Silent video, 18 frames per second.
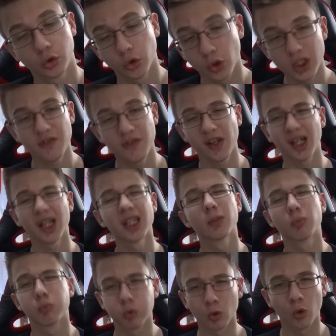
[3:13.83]
Sony
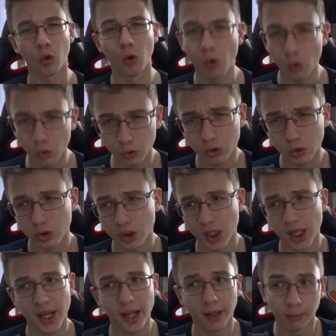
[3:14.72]
Vegas Pro
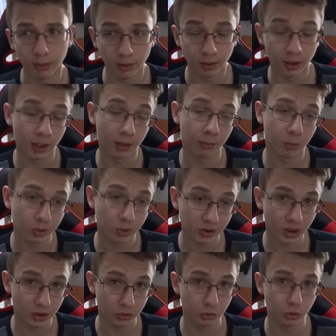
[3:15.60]
13 ile e,
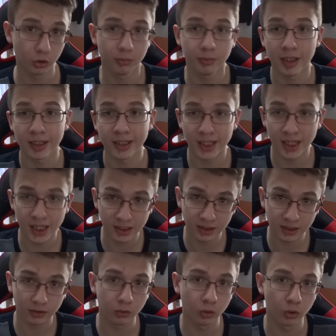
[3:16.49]
montajlıyorum yani
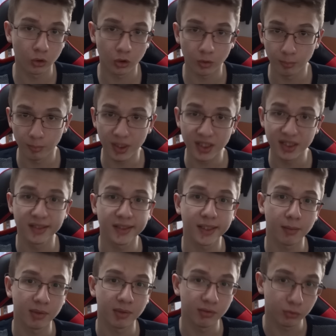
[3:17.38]
editliyorum. Ben
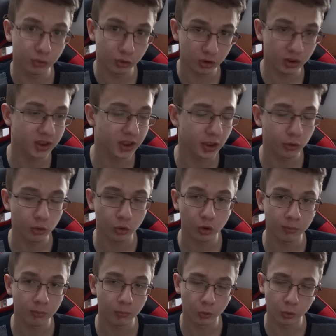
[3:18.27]
nikemle videoları
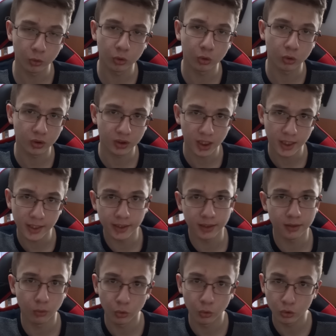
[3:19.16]
çekiyorum. Oyunun
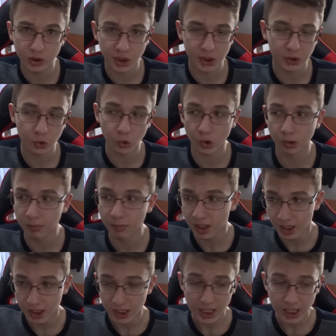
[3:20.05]
ekran oyunu çekiyorum.